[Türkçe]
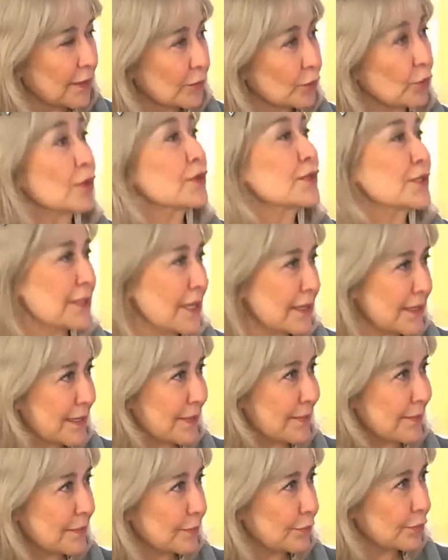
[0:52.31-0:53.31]

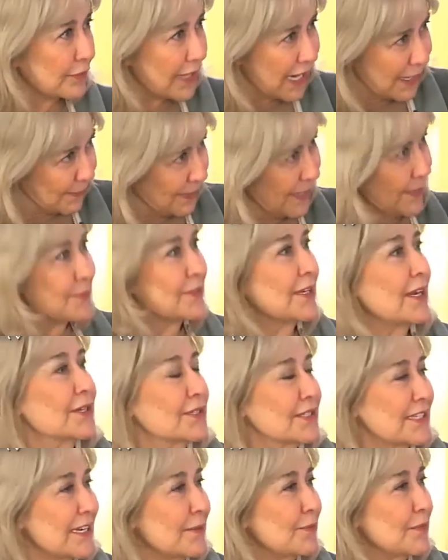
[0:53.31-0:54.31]
dostlarım, bunlar benim
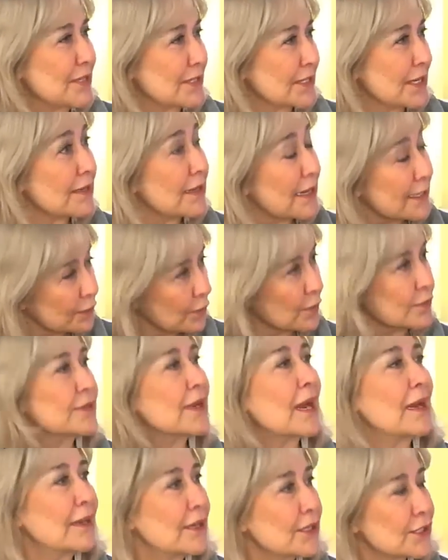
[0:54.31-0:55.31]
seçtiğim insanlar,
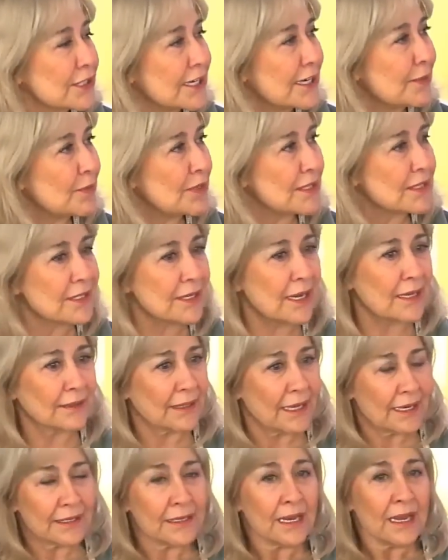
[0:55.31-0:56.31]
sosyalleştiğim
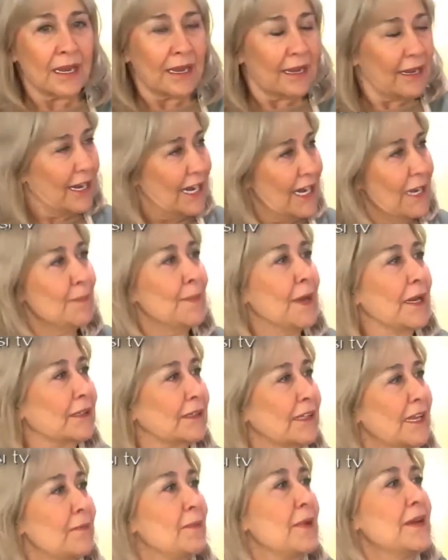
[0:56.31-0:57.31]
insanlar
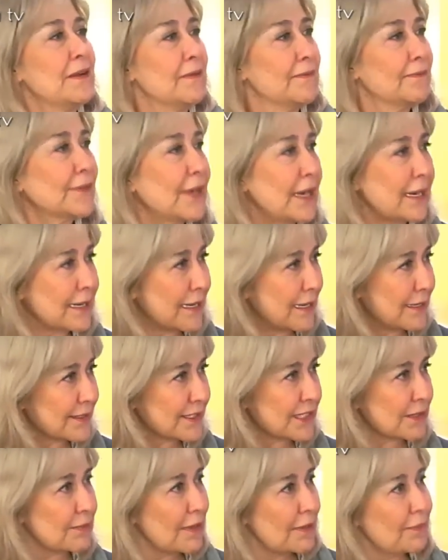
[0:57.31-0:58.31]
elbette benim
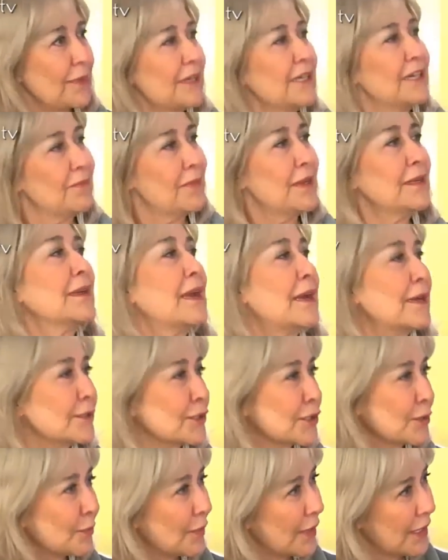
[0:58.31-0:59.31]
frekansıma, benim
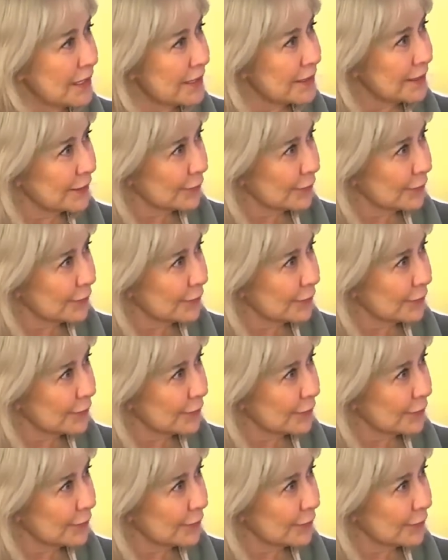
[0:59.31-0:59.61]
enerjime